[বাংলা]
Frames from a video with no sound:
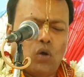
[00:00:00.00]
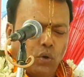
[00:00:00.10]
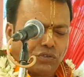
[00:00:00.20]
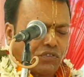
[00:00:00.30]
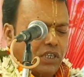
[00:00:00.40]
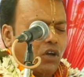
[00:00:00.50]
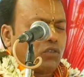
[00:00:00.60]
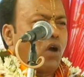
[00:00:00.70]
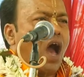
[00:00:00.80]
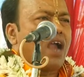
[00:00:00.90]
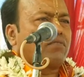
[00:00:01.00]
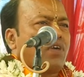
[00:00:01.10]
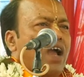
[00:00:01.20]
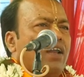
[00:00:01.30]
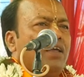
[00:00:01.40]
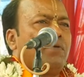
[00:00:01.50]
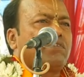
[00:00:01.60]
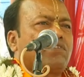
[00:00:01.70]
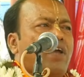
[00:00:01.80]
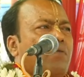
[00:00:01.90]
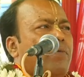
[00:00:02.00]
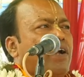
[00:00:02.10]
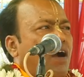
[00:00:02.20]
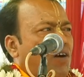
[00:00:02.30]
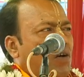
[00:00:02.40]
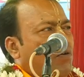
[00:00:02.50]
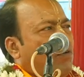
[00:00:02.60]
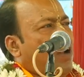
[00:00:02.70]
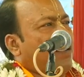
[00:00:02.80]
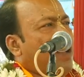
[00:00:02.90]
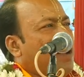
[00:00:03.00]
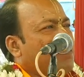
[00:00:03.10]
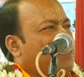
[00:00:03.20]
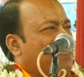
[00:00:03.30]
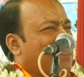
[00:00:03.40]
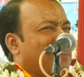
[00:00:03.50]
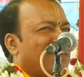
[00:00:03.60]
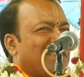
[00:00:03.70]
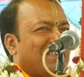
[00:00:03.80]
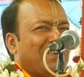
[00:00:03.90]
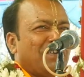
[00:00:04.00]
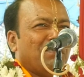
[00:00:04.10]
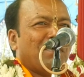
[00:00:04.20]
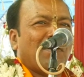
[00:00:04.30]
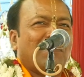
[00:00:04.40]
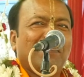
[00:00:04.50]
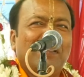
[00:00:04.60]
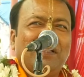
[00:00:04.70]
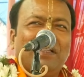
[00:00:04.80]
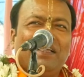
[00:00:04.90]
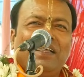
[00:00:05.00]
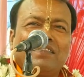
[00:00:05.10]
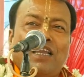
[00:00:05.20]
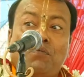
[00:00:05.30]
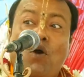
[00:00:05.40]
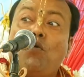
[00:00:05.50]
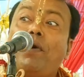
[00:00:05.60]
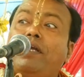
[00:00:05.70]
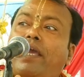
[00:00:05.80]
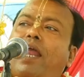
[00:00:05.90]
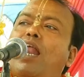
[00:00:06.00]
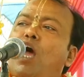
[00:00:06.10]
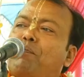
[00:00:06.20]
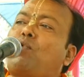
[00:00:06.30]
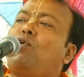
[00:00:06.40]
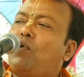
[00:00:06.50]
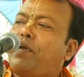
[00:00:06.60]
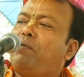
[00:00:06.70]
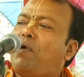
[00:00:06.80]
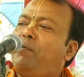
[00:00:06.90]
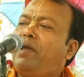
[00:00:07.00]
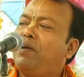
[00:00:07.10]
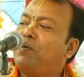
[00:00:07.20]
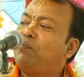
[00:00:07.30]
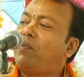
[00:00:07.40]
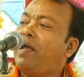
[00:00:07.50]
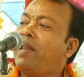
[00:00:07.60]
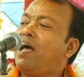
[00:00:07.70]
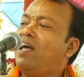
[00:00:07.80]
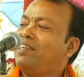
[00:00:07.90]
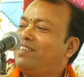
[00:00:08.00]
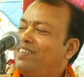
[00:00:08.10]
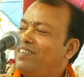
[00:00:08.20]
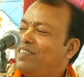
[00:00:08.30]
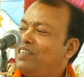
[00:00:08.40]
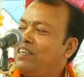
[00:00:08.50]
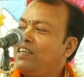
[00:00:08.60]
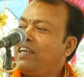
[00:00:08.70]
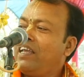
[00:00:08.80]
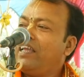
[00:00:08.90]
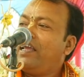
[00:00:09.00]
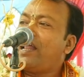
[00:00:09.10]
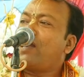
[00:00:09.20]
অস্থিগত হাট থাকলে বেঁচে থাকবে খাওয়া হোক আর না হোক হরিবল তাহলে ভগবানকে এরা লাভ করলো কিভাবে মায়েরা এরা